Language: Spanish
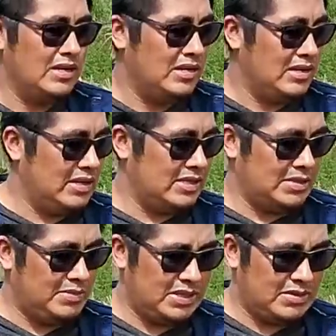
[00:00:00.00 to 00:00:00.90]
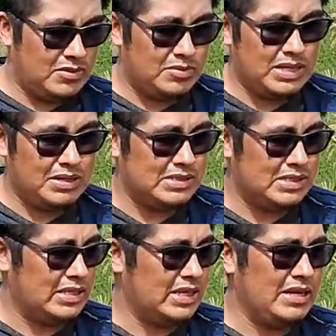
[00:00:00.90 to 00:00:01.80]
y esta plataforma lleva
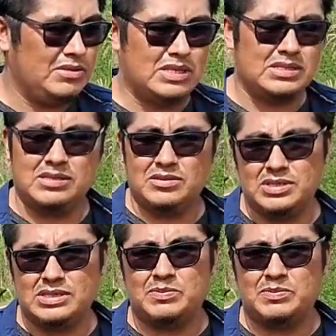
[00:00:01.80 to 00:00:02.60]
siete años donde se,